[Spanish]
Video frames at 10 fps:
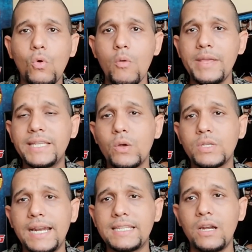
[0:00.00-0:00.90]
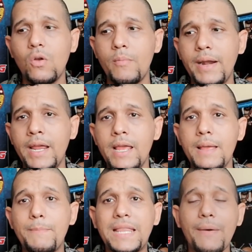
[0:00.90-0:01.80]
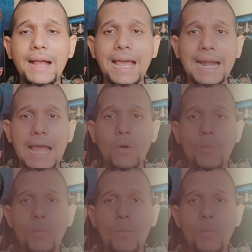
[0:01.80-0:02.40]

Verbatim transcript: comiences a usar ese nombre, te va a cargar